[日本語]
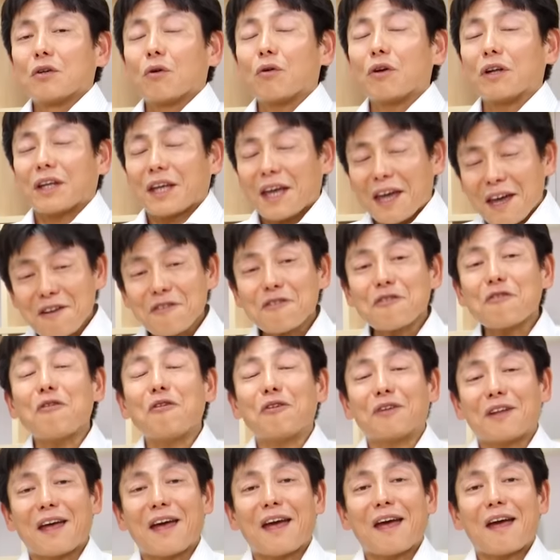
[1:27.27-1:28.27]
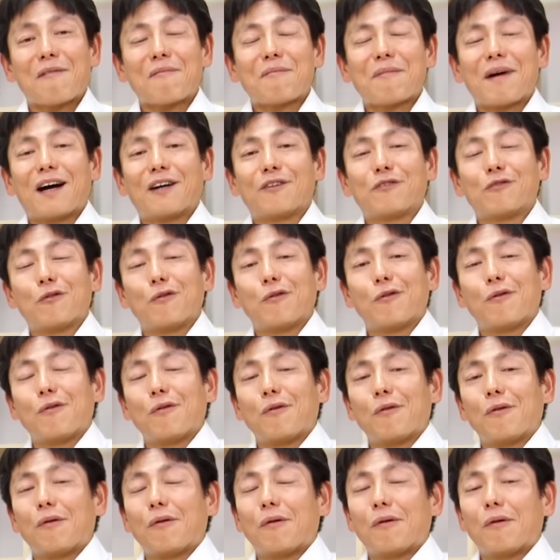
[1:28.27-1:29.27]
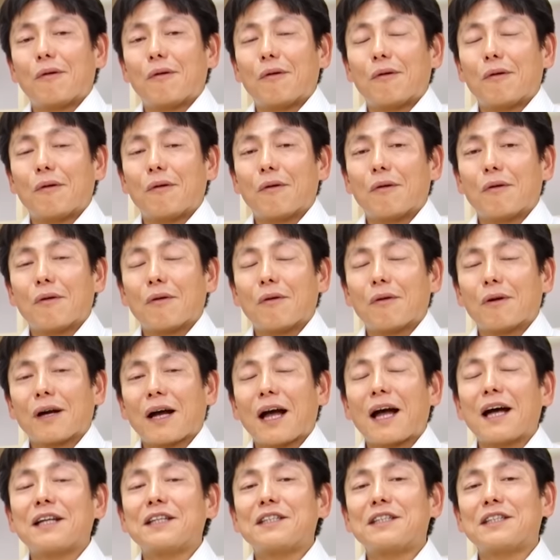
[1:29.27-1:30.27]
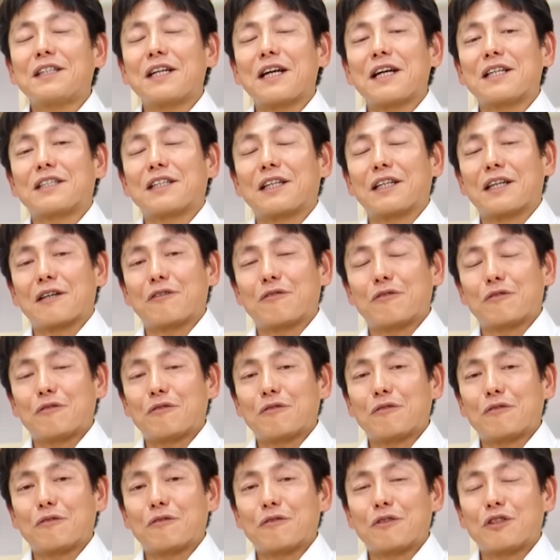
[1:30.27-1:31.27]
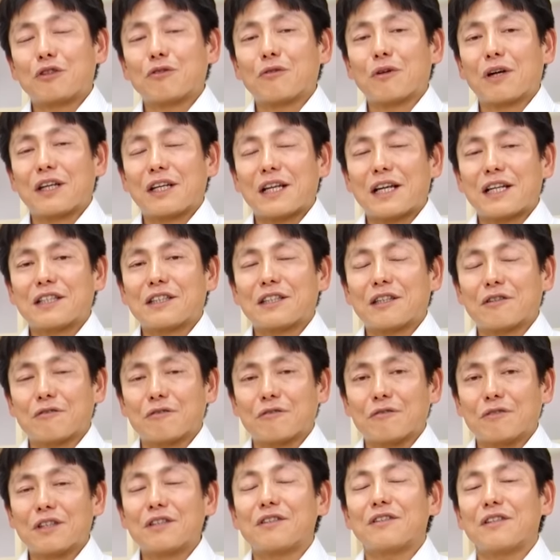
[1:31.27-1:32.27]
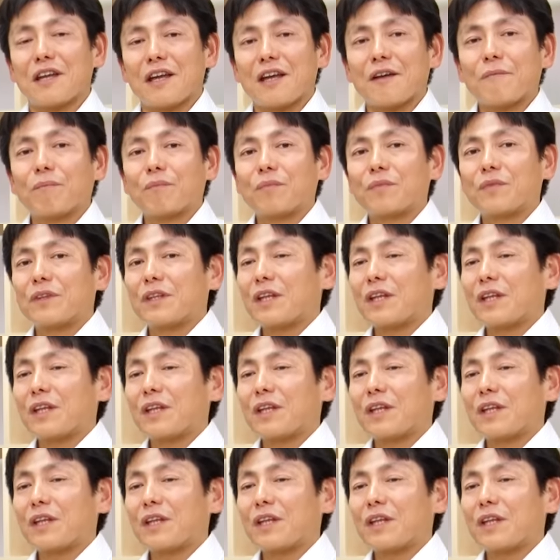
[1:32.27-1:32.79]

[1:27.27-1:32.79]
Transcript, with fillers: これ結構ね、あのー、勘違いされる人がいらっしゃるんですね。